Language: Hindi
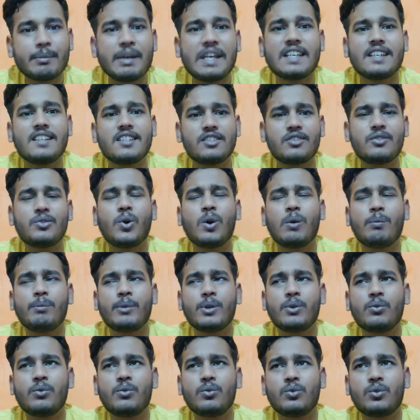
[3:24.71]
मैं इस जॉब
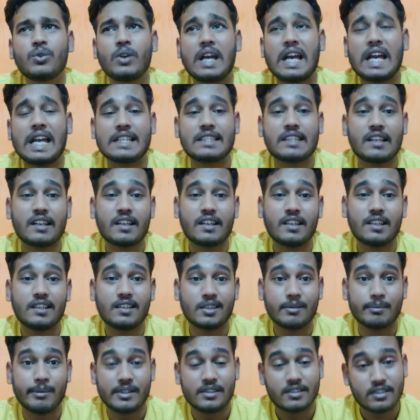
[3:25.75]
में हूँ तो ऐसा नहीं
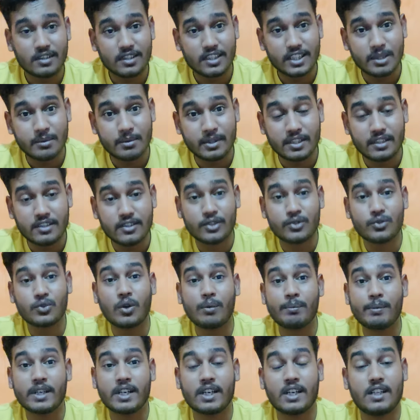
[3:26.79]
है कि मैं ज़िंदगी भर इसी
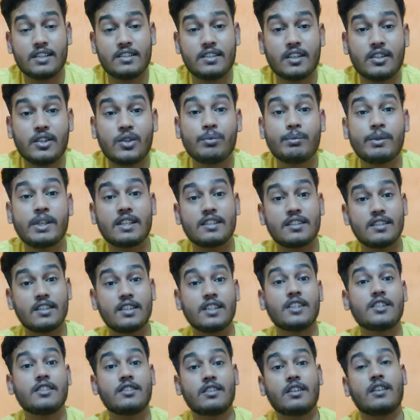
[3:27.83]
जॉब में रहना चाहता हूँ मेरा
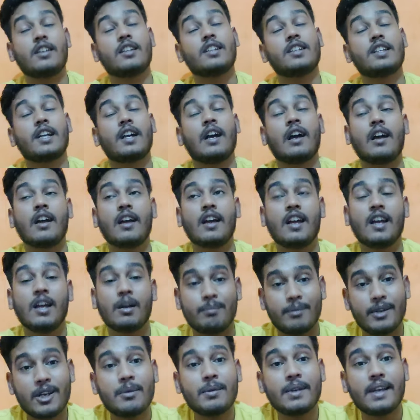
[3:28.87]
ज़िंदगी जन्नत है
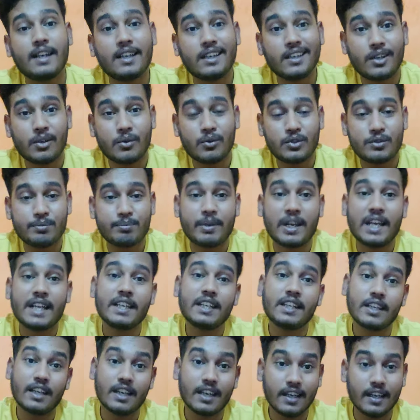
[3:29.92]
मेरा भी आगे का कुछ
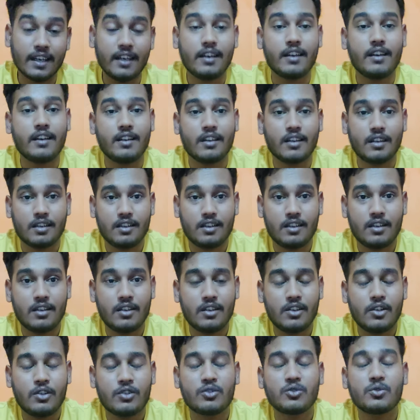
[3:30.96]
प्लानिंग है
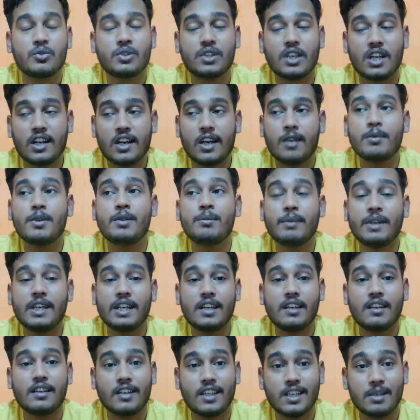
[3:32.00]
जो कि हाँ अभी
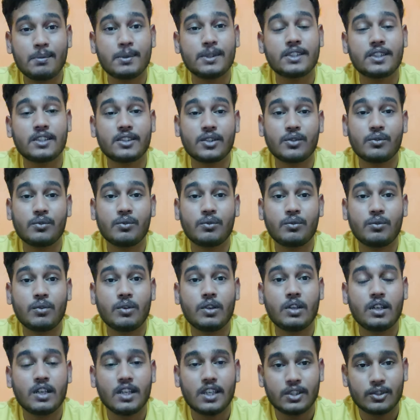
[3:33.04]
मैं नहीं बताता हूँ
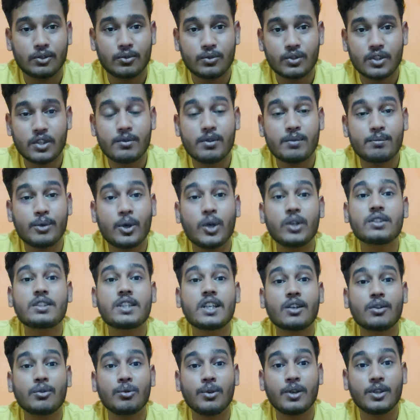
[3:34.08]
क्योंकि अभी बहुत
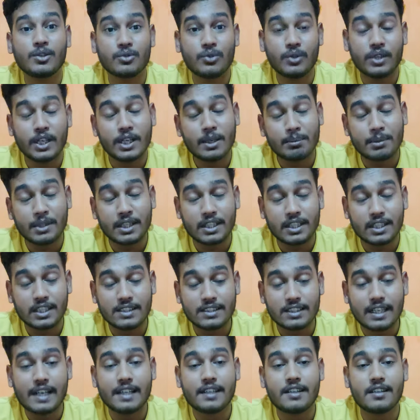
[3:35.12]
सारे लोग हैं जो एल के लिए
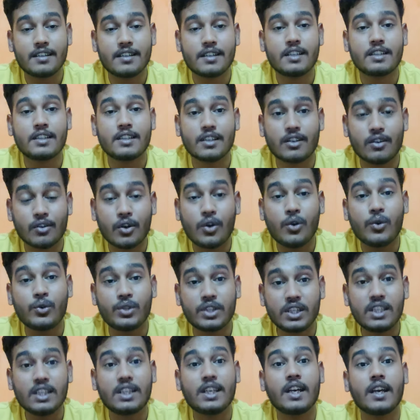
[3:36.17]
एक्साइटेड रहते हैं रहो
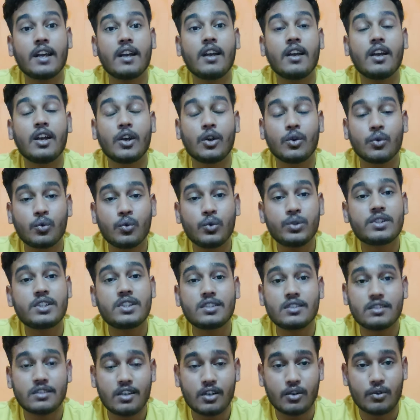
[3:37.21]
ठीक है
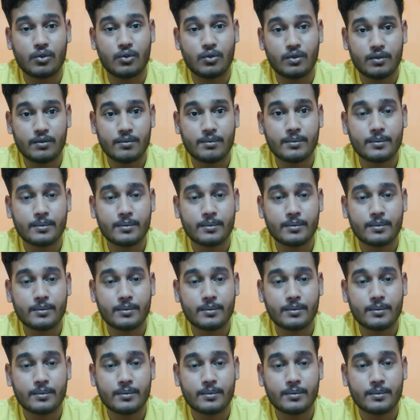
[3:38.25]
कोशिश करो